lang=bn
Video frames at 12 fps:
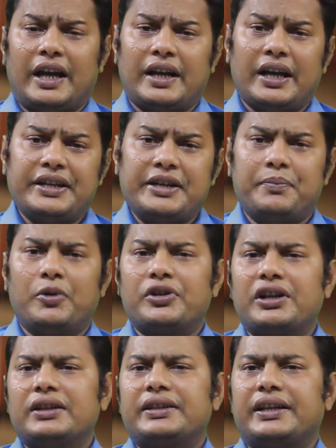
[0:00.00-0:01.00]
এনআইডি
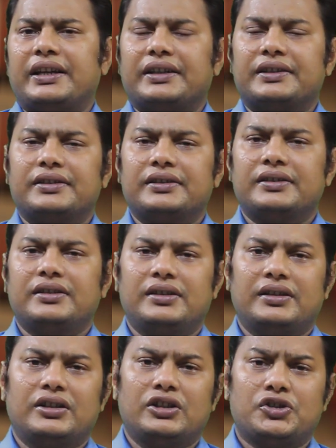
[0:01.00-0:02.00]
পোর্টাল থেকে
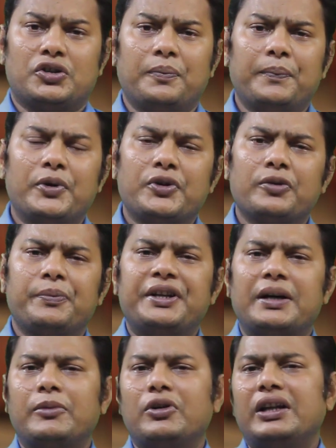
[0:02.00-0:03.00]
সম্পূর্ণ
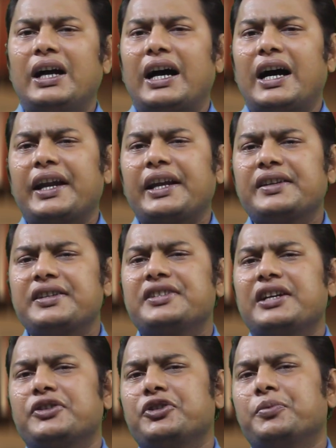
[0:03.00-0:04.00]
বিনামূল্যে আরেকটি
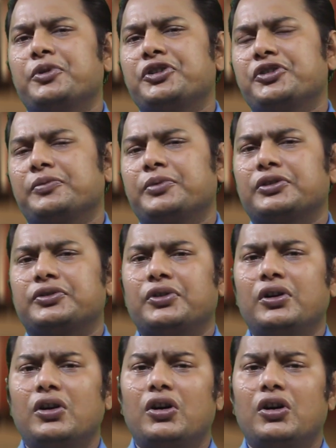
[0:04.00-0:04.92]
জাতীয় পরিচয়পত্র